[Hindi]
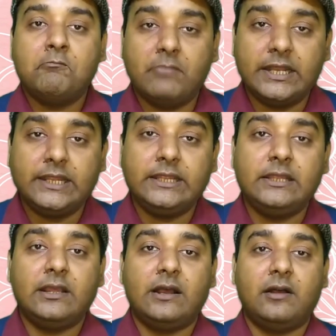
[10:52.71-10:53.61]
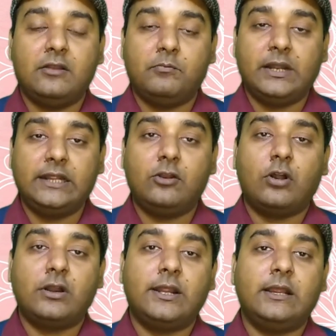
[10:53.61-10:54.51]
मनी मनी
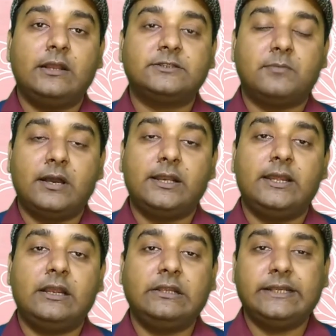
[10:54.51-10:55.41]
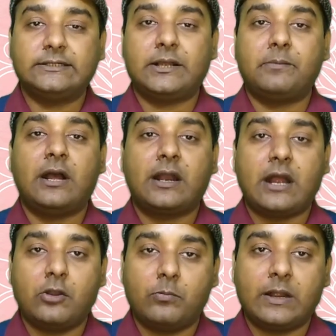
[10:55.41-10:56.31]
लॉन्ड्रिंग स्मगलिंग ये सब का
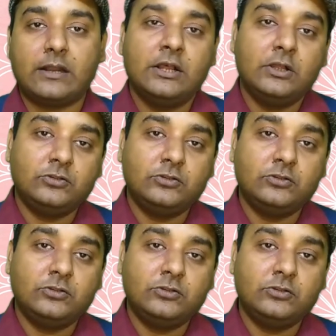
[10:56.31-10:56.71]
कारोबार